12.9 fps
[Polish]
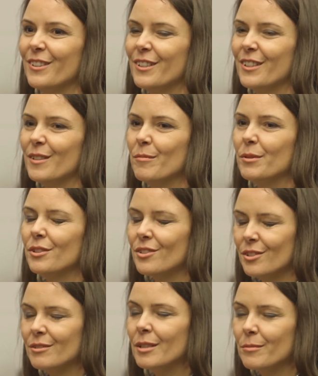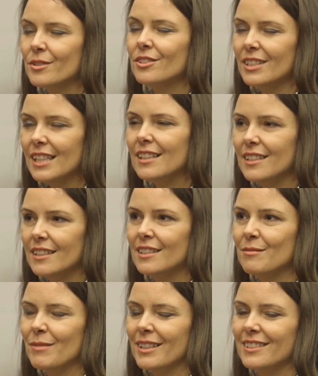e, bo to są emocjonalne
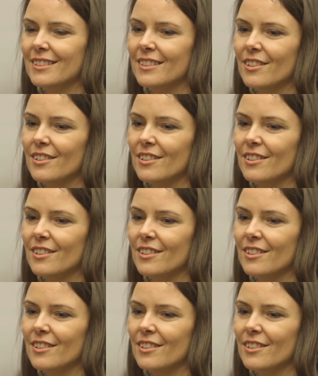tematy.